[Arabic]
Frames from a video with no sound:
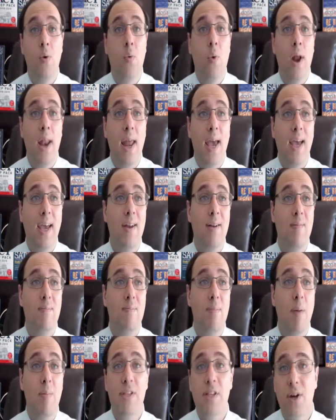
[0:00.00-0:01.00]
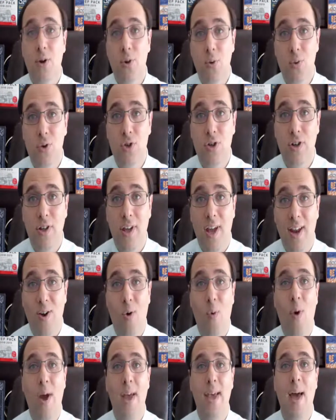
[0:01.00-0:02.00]
ولكن ما بيذاكروش يعني
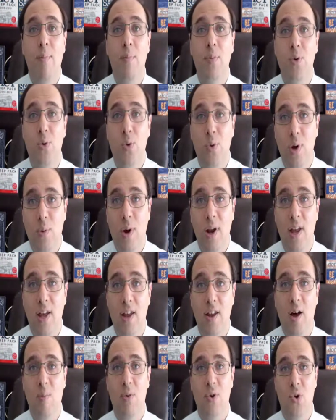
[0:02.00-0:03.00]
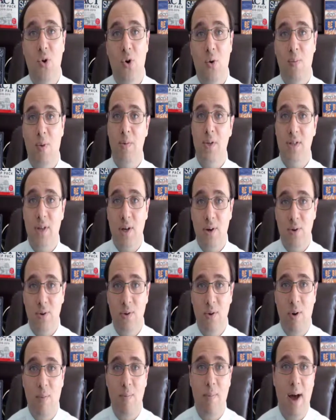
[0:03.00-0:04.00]
هو يبدو لولي الامر ان هم بيذاكروا
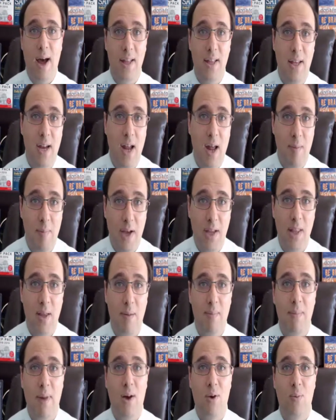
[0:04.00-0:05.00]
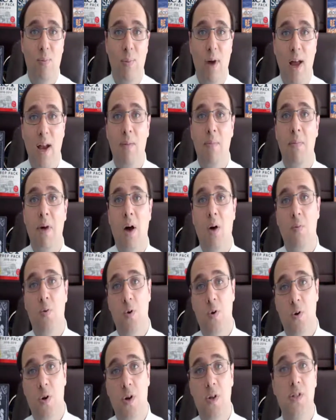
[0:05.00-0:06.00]
هم قاعدين على المكتب معاهم قلم معاهم
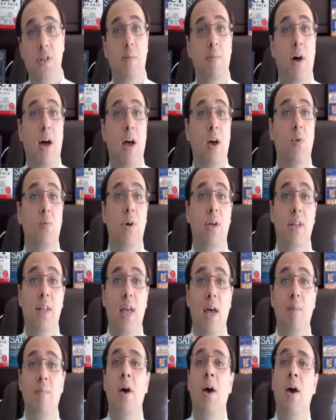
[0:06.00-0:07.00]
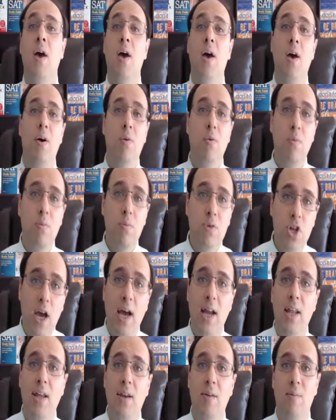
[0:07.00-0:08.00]
كراسه معاهم كتاب
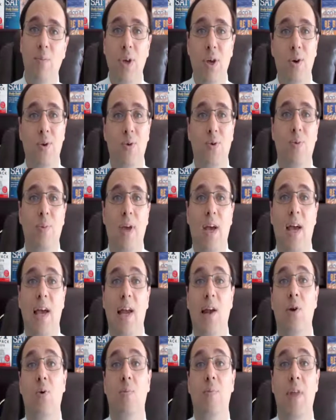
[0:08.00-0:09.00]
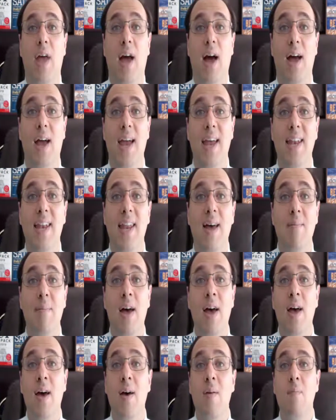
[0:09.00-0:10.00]
وشغالين بيقروا بيحلوا وبتاع
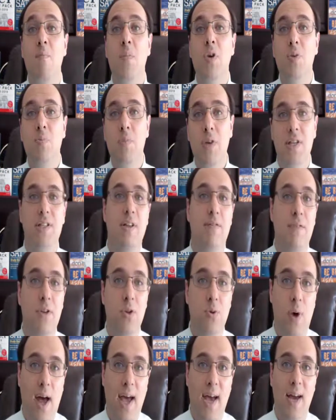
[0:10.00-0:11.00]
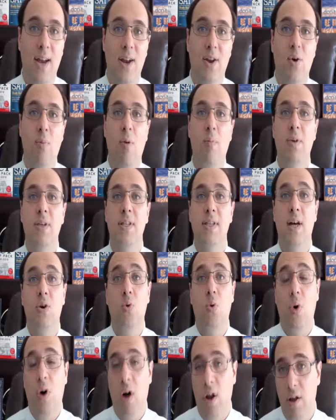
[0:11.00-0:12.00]
انما مش بيستفيدوا حاجه لان هم
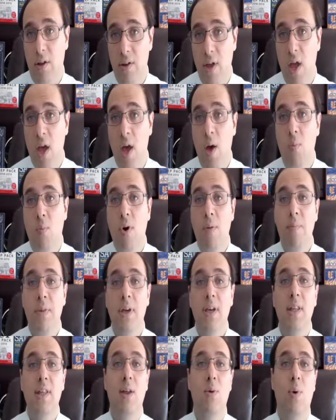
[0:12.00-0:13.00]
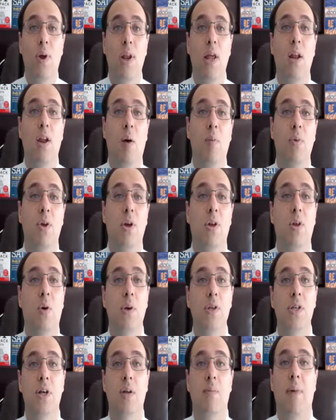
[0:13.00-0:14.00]
بيذاكروا غلط مهم جدا ولي الامر
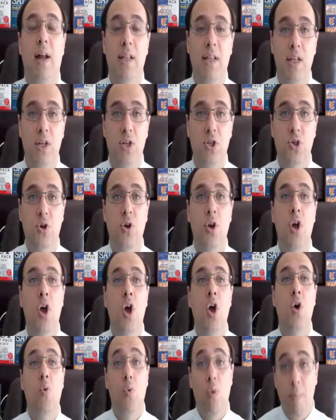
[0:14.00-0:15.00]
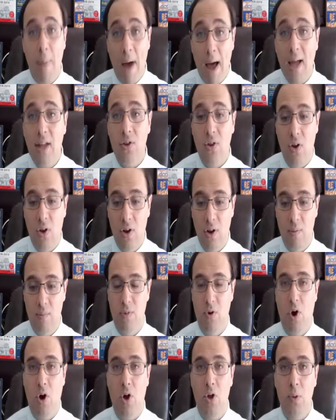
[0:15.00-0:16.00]
يتواصل مع التيتشر ومع
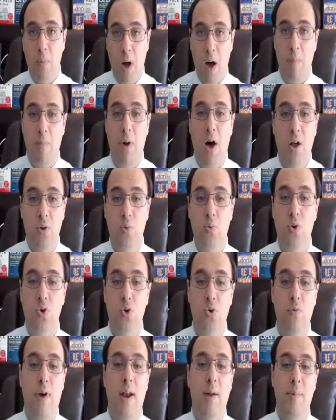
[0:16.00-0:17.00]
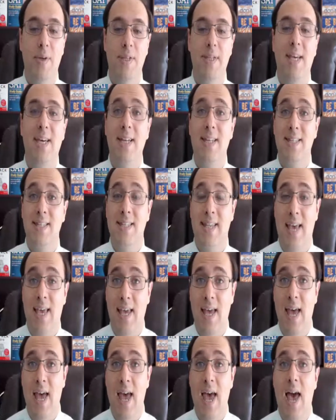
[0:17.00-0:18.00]
الطالب نقعد مع بعض ونشوف انا بذاكر ازاي
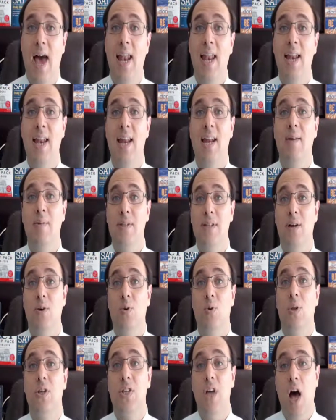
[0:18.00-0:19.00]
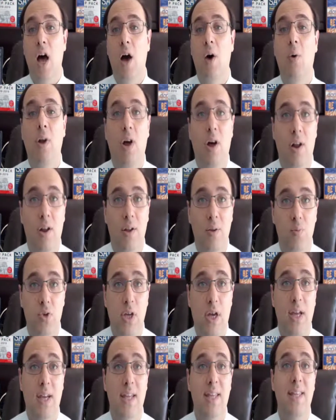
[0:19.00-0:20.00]
هل اللي انا بذاكره ده صح ولا غلط
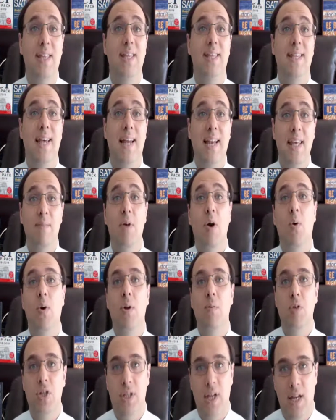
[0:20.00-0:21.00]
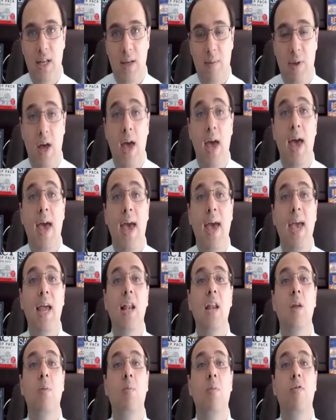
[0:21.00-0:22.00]
مذاكرتي دي سليمه ولا مش سليمه ايه
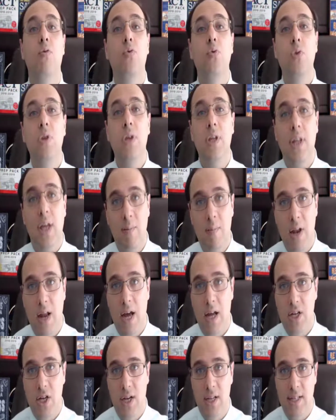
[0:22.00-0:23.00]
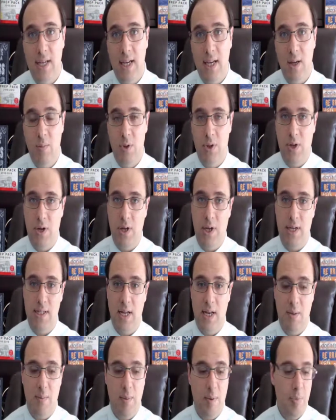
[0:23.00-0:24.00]
اللي المفروض يتعمل عشان اذاكر بطريقه
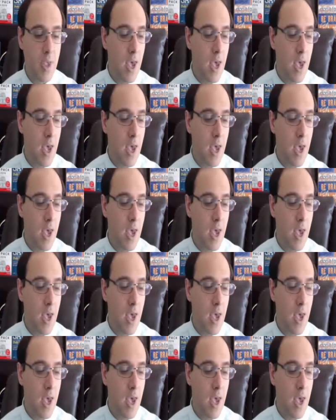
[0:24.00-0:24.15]
سليمه